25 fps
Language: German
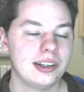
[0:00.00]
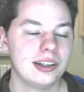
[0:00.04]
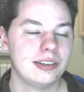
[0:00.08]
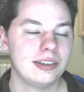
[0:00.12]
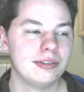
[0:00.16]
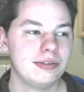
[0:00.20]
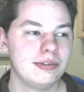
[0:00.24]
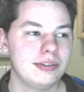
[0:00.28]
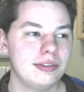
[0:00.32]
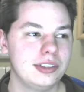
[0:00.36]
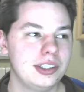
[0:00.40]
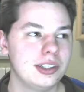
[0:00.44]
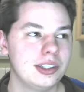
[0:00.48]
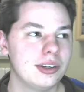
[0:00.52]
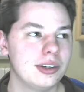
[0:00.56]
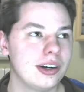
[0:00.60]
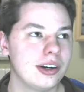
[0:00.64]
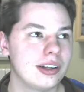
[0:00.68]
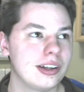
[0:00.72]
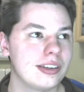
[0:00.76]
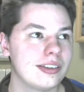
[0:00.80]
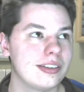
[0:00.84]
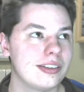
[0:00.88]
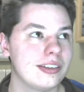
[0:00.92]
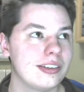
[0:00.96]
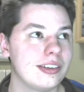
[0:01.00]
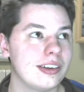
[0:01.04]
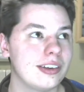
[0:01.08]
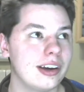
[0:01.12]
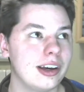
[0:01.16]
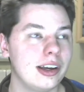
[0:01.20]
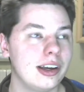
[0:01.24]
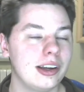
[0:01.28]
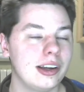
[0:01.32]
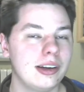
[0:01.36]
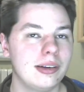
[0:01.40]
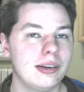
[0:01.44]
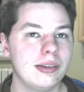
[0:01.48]
Wie hört sich
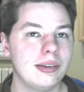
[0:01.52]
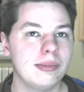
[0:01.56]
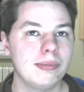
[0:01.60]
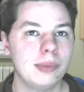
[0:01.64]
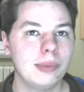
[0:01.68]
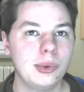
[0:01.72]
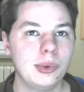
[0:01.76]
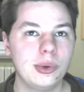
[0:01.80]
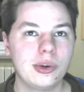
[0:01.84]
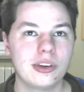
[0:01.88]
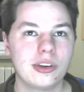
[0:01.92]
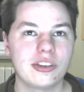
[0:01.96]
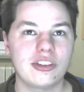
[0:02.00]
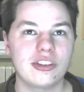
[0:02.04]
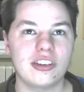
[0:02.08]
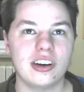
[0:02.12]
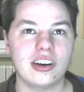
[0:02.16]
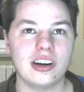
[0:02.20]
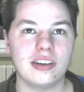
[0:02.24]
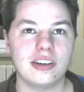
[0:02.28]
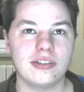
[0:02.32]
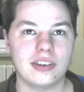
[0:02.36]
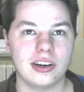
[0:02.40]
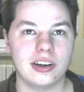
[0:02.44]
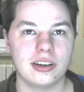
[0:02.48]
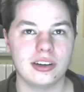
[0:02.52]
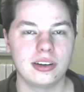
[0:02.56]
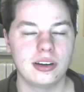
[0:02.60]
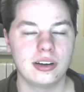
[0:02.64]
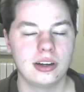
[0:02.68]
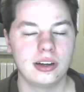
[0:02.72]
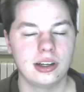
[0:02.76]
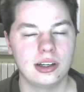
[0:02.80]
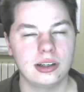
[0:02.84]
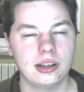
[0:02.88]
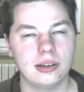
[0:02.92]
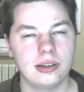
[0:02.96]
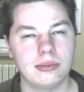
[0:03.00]
ein müdes Schaf an?
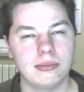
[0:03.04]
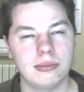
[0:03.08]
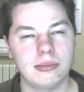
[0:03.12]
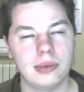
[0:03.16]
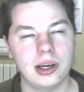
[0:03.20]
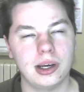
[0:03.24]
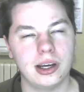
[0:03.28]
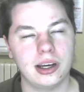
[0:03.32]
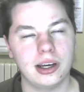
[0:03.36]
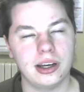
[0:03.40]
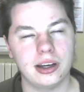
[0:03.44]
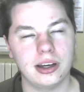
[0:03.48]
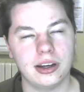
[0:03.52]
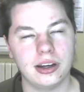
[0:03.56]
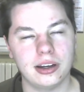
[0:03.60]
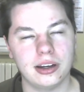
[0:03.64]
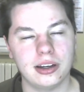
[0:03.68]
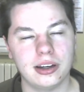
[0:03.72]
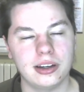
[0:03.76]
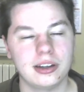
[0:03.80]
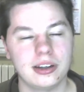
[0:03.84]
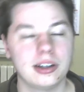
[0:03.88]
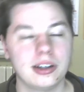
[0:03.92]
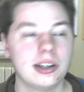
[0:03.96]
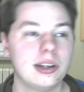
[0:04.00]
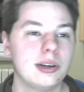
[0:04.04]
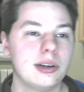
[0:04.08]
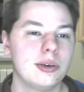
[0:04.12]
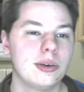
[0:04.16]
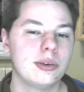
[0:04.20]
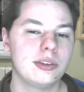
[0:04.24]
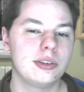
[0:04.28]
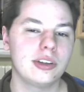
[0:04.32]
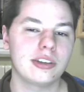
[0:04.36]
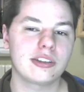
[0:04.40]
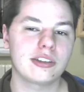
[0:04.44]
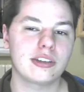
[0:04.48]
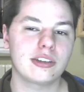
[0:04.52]
Mäh. Und
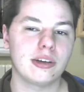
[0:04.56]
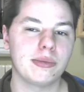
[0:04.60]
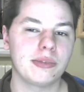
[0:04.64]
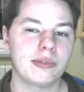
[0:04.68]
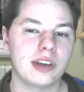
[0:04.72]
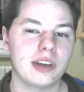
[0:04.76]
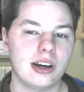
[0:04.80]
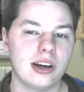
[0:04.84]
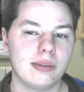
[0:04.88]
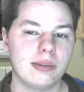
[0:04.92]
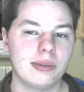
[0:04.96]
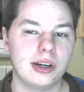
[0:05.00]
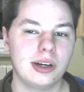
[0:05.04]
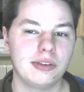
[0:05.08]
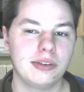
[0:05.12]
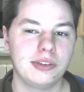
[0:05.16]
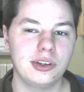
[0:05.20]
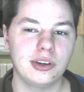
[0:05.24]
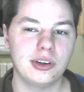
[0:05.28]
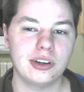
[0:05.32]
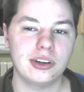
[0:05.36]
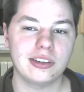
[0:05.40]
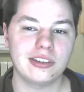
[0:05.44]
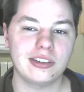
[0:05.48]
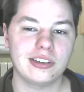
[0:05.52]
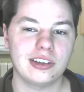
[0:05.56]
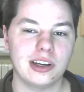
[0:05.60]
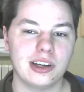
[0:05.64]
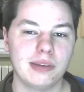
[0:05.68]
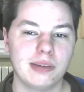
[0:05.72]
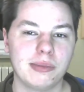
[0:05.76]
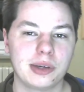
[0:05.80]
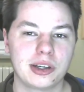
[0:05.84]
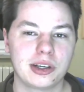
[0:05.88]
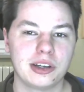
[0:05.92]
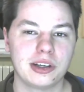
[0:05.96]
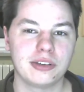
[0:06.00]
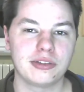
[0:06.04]
jetzt kommt der Hammer. Wie hört sich ein
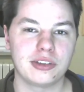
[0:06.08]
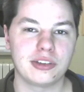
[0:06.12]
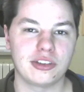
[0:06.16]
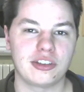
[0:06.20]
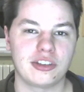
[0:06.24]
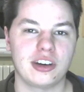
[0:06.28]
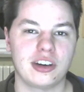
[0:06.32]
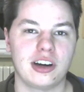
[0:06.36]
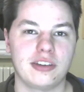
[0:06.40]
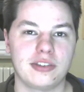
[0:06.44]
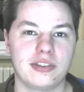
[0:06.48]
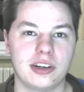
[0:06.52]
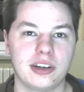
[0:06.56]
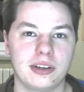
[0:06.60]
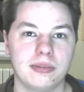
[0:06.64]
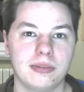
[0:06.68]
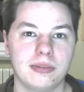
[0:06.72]
bekifftes Schaf an?